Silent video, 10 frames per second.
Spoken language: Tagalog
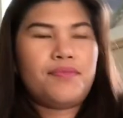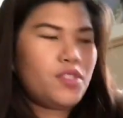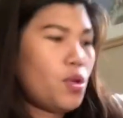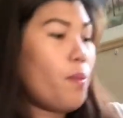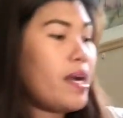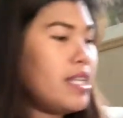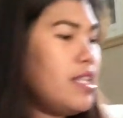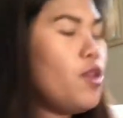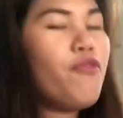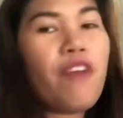So,
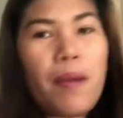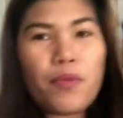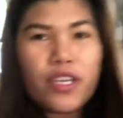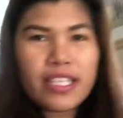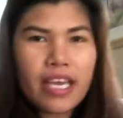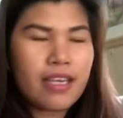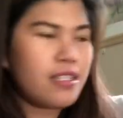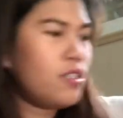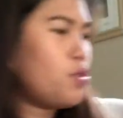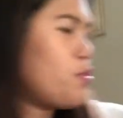maganda yung fabric
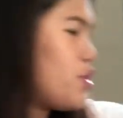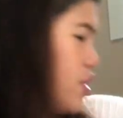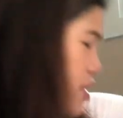niya. Super